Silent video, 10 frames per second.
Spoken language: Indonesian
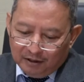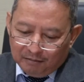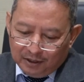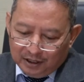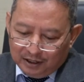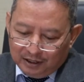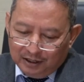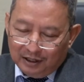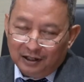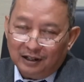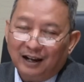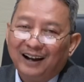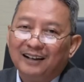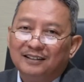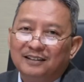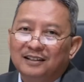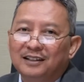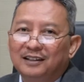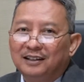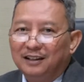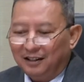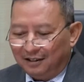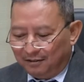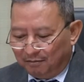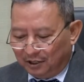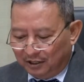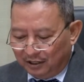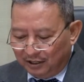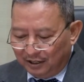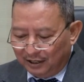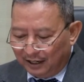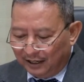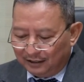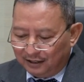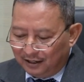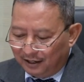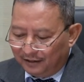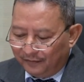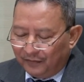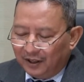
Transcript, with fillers: menjadi hati gitu ya, menjadi hati yang